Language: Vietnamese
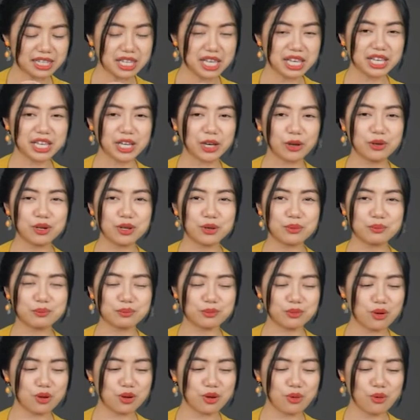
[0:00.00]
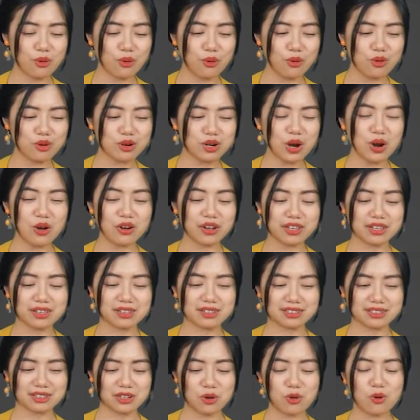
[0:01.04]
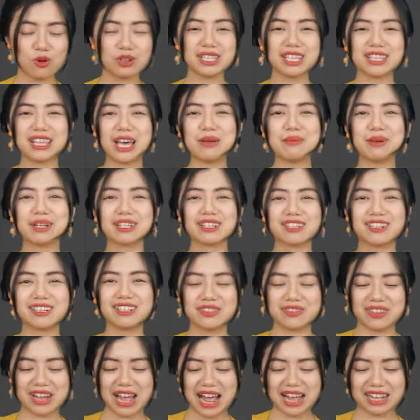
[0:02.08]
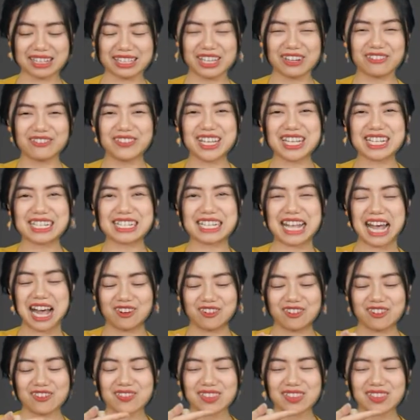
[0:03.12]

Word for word: thì kiểu là uống rồi uống thì thấy bình thường mà ăn thì không biết làm sao